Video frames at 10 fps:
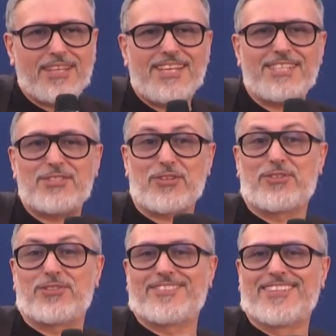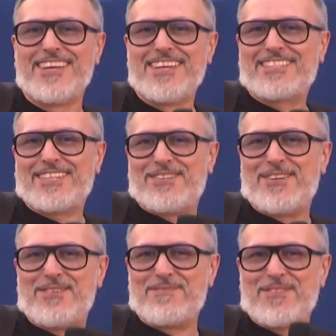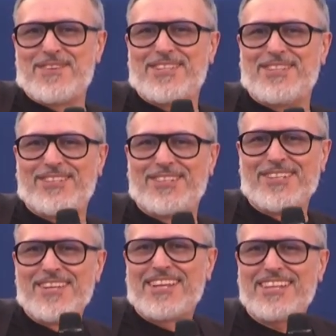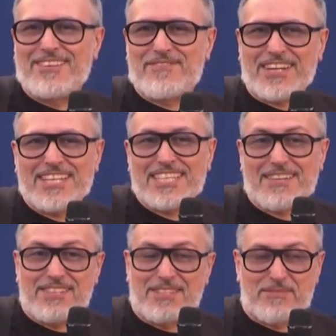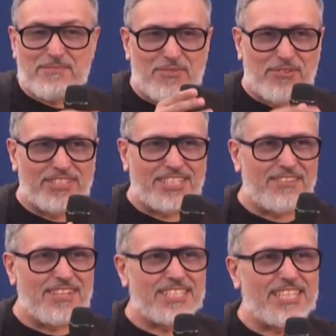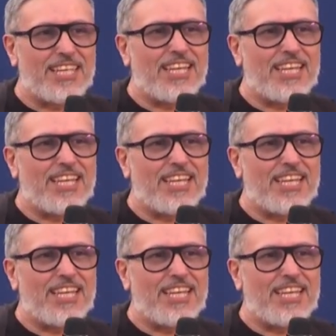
e, sotto stanno muovendo eh, freneticamente per muoversi in avanti.